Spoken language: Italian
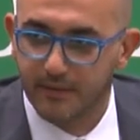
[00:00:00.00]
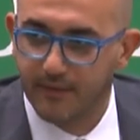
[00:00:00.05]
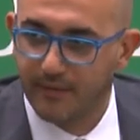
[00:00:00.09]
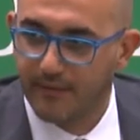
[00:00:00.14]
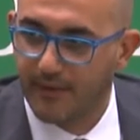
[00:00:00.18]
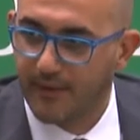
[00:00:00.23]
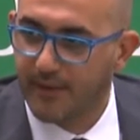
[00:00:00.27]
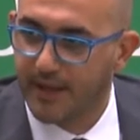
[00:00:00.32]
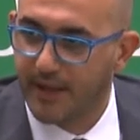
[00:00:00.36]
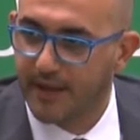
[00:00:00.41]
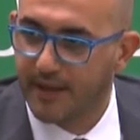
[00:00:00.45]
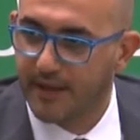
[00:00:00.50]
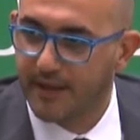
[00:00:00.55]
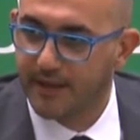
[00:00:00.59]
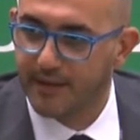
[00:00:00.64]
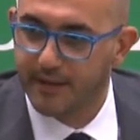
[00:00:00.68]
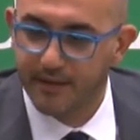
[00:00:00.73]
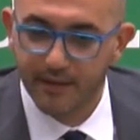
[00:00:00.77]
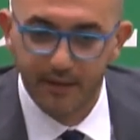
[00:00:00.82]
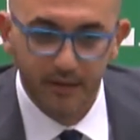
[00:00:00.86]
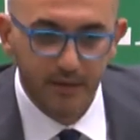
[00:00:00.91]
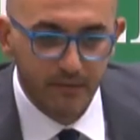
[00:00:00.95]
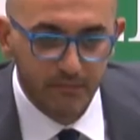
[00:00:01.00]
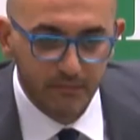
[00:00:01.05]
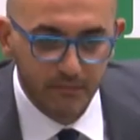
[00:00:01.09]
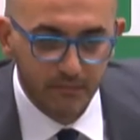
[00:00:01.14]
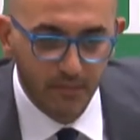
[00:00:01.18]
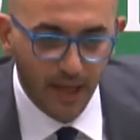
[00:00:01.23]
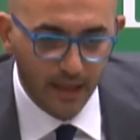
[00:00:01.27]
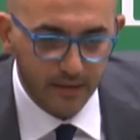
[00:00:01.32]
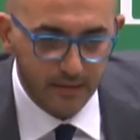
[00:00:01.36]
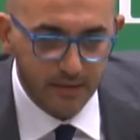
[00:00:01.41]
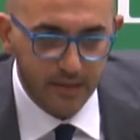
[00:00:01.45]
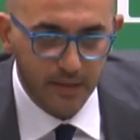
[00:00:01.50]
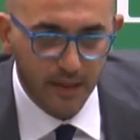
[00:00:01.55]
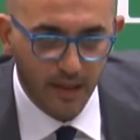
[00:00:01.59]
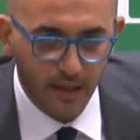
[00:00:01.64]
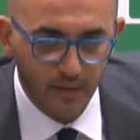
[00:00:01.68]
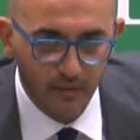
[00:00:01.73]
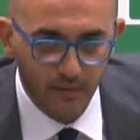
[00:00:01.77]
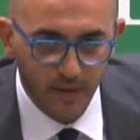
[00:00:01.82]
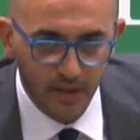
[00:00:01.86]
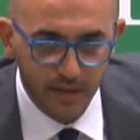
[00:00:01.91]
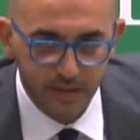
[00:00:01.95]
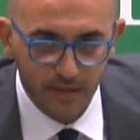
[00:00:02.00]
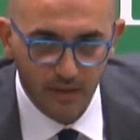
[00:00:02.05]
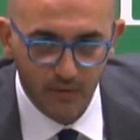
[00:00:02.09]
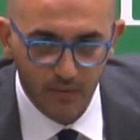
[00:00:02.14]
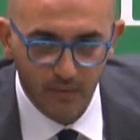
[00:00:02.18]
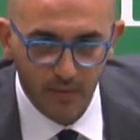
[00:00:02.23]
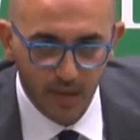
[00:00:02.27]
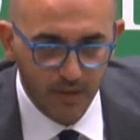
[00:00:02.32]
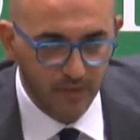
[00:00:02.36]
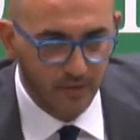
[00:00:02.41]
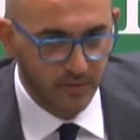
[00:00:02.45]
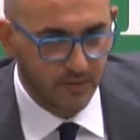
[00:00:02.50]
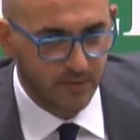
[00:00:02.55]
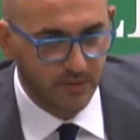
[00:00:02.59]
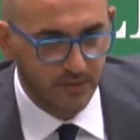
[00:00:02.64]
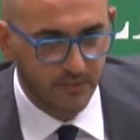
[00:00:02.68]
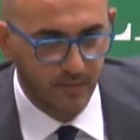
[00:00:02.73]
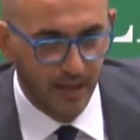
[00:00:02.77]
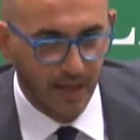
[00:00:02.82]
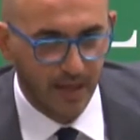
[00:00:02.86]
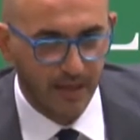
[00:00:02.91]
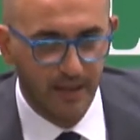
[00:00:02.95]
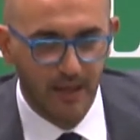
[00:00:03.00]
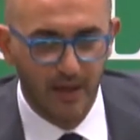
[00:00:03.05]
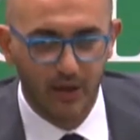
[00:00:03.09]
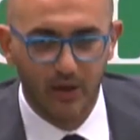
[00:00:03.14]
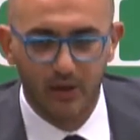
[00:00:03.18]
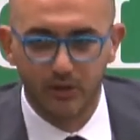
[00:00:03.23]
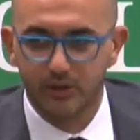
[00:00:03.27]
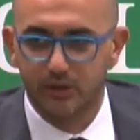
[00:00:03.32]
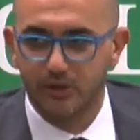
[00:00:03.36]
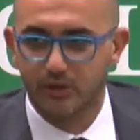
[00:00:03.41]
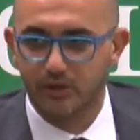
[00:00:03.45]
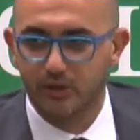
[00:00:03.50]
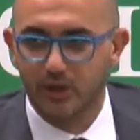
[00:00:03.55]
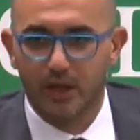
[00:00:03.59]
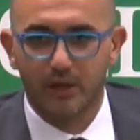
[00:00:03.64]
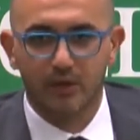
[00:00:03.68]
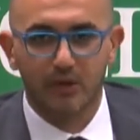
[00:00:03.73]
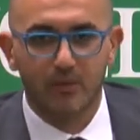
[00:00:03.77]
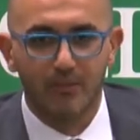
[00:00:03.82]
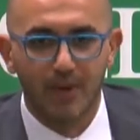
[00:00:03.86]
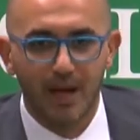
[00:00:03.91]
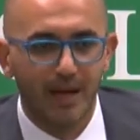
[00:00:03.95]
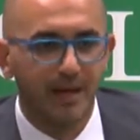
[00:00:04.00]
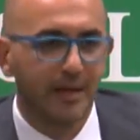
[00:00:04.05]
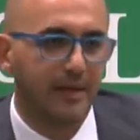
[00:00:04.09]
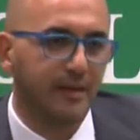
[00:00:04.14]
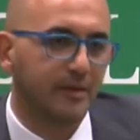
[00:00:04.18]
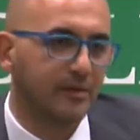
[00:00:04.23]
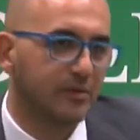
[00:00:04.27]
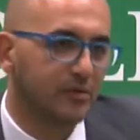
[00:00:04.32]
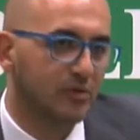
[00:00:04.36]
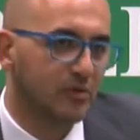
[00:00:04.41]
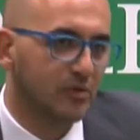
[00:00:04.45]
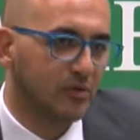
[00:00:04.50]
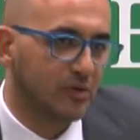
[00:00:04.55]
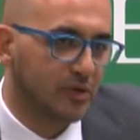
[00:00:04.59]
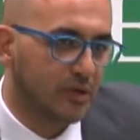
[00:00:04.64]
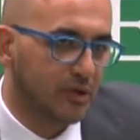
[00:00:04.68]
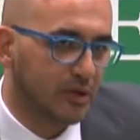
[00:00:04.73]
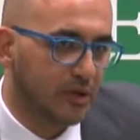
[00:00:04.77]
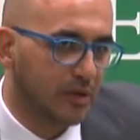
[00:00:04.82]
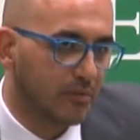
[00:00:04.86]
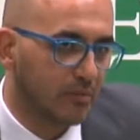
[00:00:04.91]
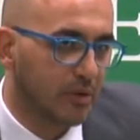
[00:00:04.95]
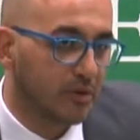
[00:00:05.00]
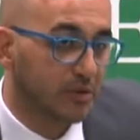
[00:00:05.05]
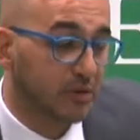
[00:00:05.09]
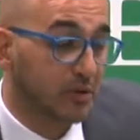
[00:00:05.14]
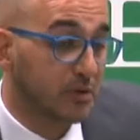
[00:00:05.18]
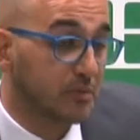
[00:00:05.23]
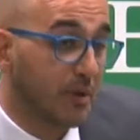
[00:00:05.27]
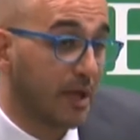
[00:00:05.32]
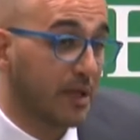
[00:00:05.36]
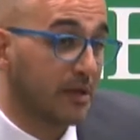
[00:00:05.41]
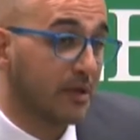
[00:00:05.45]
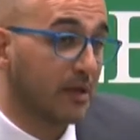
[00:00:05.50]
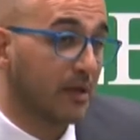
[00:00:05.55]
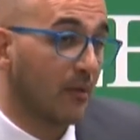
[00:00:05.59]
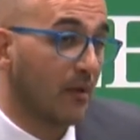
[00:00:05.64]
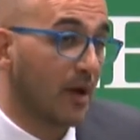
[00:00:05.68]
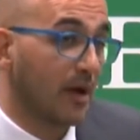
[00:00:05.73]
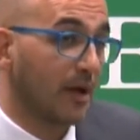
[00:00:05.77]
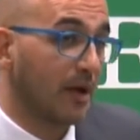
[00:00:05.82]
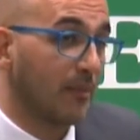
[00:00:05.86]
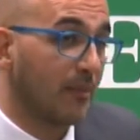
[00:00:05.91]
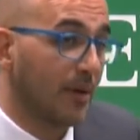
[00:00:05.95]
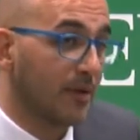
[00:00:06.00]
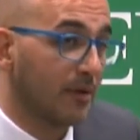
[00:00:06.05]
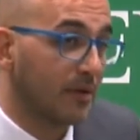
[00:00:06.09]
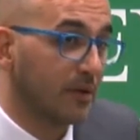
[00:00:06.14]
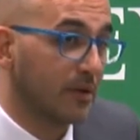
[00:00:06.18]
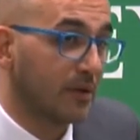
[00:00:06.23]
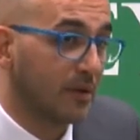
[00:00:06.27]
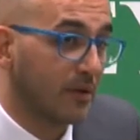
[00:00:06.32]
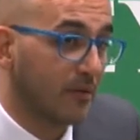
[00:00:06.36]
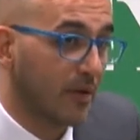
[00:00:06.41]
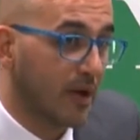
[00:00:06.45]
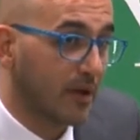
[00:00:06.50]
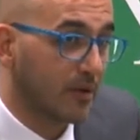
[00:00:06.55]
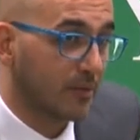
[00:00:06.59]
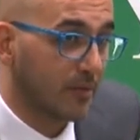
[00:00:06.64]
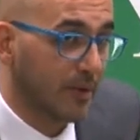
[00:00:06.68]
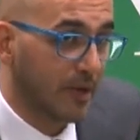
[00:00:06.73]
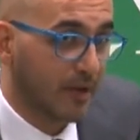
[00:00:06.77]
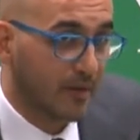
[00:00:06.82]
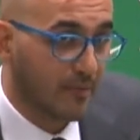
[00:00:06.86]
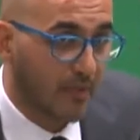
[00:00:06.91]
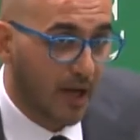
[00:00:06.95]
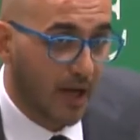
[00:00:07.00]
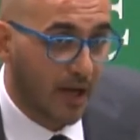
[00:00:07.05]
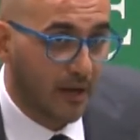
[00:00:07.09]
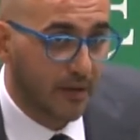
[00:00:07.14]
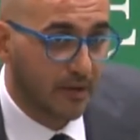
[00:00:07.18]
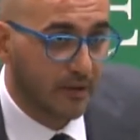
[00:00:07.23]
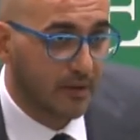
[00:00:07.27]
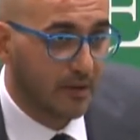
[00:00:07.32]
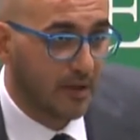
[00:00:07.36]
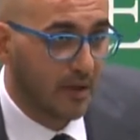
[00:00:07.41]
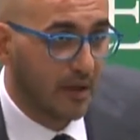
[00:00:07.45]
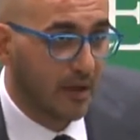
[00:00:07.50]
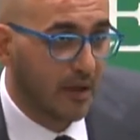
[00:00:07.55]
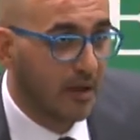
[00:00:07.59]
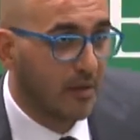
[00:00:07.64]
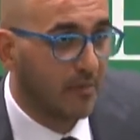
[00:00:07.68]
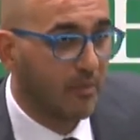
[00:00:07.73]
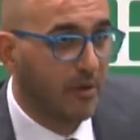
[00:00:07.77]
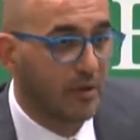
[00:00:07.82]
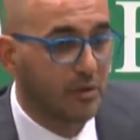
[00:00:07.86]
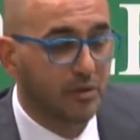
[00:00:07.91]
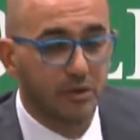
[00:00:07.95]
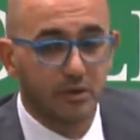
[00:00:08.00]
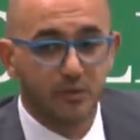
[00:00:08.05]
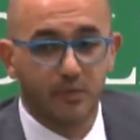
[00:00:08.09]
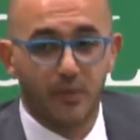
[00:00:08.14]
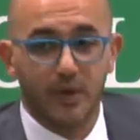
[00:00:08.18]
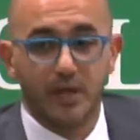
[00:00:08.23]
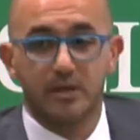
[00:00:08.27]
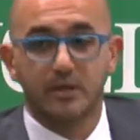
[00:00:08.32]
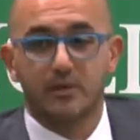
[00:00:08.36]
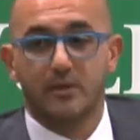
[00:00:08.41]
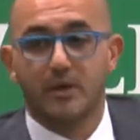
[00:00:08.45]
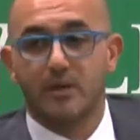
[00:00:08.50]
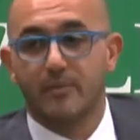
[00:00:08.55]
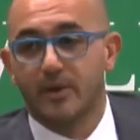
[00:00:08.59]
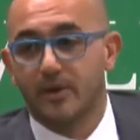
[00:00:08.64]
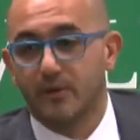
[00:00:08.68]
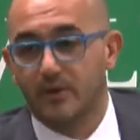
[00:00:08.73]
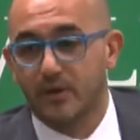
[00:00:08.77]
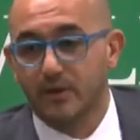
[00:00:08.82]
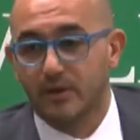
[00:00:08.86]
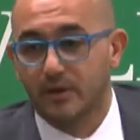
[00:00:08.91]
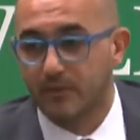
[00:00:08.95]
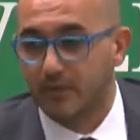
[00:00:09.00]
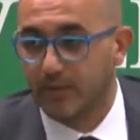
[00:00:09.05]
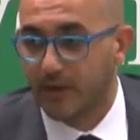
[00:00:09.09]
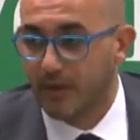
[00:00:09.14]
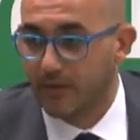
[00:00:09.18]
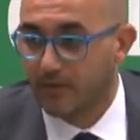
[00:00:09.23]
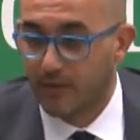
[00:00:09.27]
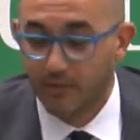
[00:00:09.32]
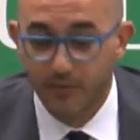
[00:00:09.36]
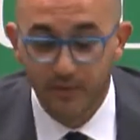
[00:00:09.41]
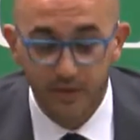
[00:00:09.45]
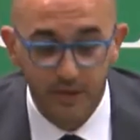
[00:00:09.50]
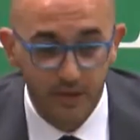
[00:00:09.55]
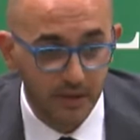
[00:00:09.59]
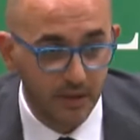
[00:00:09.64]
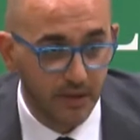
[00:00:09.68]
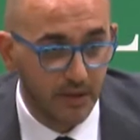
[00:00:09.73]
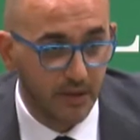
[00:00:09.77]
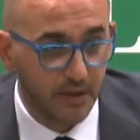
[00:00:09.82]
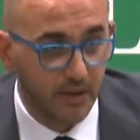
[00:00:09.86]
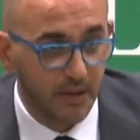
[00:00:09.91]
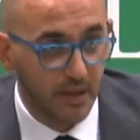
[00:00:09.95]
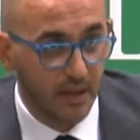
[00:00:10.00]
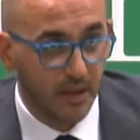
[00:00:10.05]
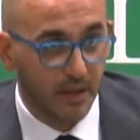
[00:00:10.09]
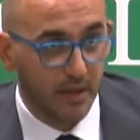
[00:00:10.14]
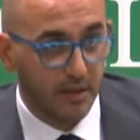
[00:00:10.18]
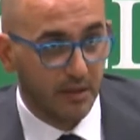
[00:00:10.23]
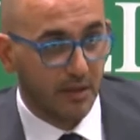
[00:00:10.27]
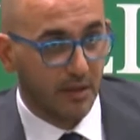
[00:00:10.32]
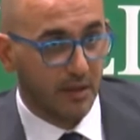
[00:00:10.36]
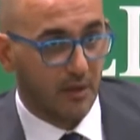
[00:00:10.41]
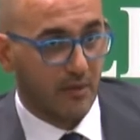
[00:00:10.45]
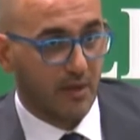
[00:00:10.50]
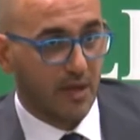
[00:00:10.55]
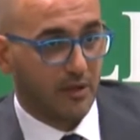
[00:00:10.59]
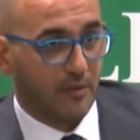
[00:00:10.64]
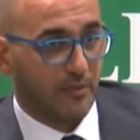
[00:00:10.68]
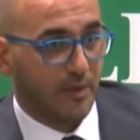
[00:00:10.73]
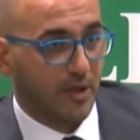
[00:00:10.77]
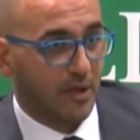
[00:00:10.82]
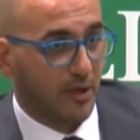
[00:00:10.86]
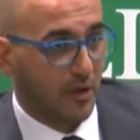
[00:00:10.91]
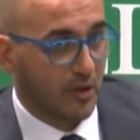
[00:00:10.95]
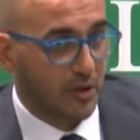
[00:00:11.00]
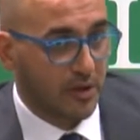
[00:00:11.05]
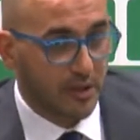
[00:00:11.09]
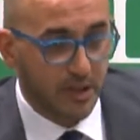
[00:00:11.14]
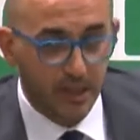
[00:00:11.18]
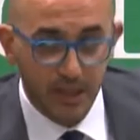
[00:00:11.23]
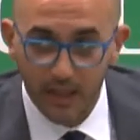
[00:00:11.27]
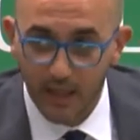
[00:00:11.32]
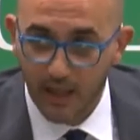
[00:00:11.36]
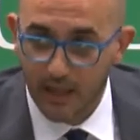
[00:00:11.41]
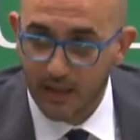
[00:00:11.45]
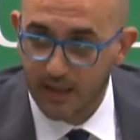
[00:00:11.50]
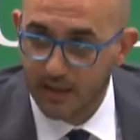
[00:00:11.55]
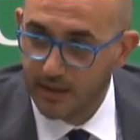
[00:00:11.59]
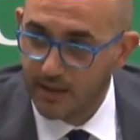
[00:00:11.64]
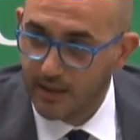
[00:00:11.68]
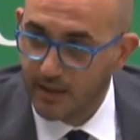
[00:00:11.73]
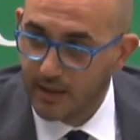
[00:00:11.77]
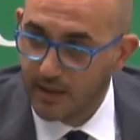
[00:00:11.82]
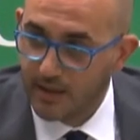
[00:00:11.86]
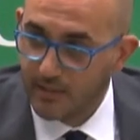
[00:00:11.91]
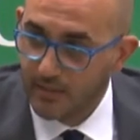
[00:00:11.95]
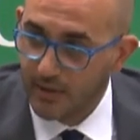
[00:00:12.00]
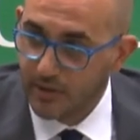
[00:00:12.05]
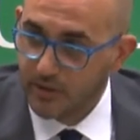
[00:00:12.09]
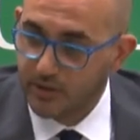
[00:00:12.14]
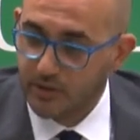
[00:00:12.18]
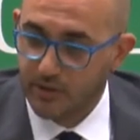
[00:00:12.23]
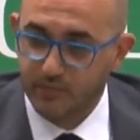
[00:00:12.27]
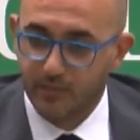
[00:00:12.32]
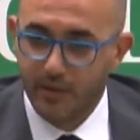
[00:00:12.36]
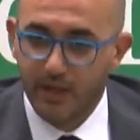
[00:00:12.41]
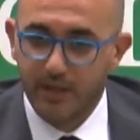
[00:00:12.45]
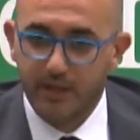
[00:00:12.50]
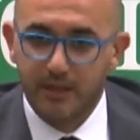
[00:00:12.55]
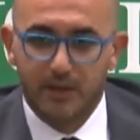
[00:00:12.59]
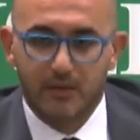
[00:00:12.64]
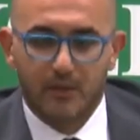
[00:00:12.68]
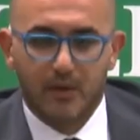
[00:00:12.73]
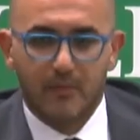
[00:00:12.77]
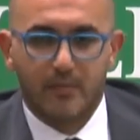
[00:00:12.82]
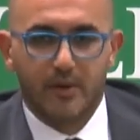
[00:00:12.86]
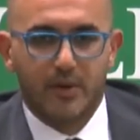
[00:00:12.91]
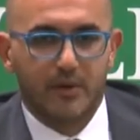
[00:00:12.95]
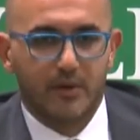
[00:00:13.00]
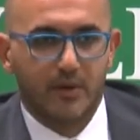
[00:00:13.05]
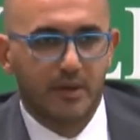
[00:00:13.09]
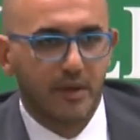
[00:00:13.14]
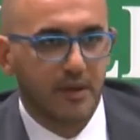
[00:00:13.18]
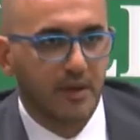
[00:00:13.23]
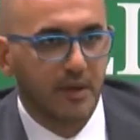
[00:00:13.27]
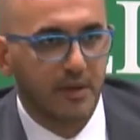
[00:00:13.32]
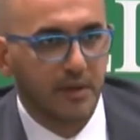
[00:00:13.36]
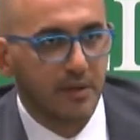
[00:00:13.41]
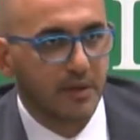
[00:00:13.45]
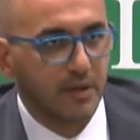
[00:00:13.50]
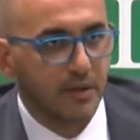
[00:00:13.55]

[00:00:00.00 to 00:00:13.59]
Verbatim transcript: Va bene? Banks è un essere umano, sbaglia. Oggi hanno giocato male tutti. Posso spendere qualche parola di riguardo per Libraro posso spendere una parola di, libera, di, di, di riguardo per Cortina, posso spendere una parola di,